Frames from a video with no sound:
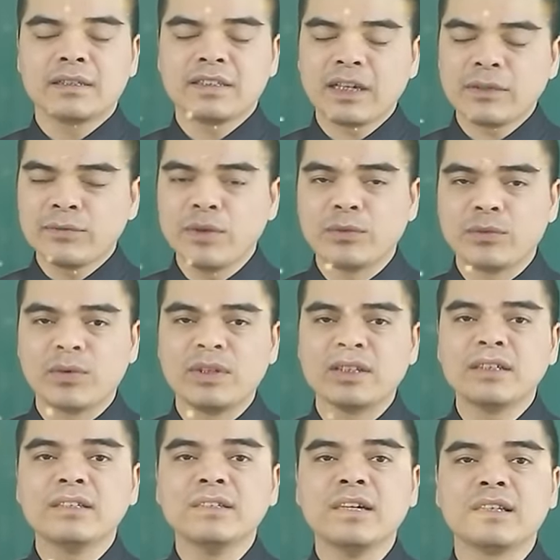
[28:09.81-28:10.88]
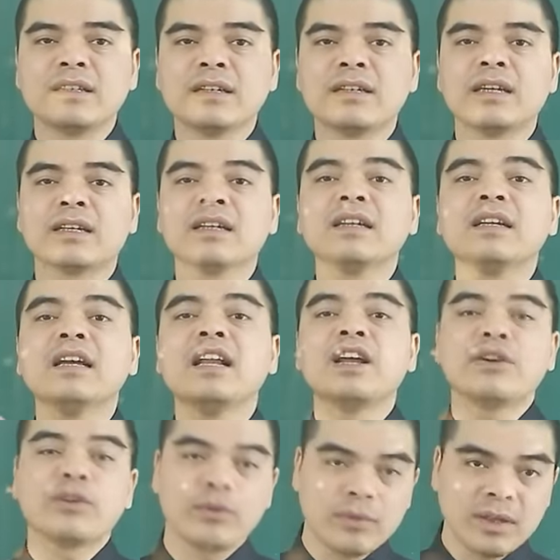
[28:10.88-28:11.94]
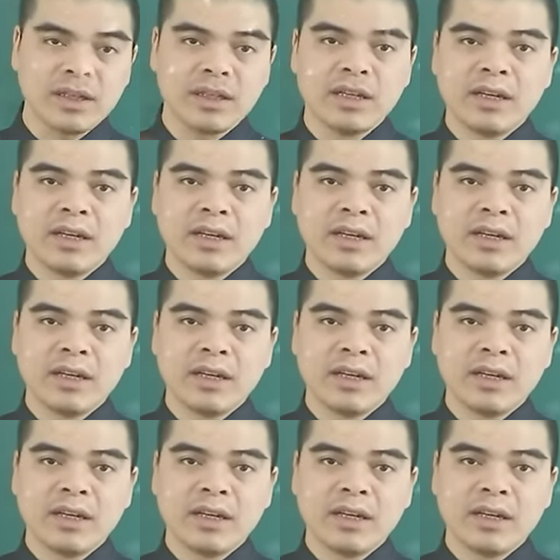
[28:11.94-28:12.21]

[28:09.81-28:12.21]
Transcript: trang phục của những người thực hiện cái nghi lễ cúng ấy,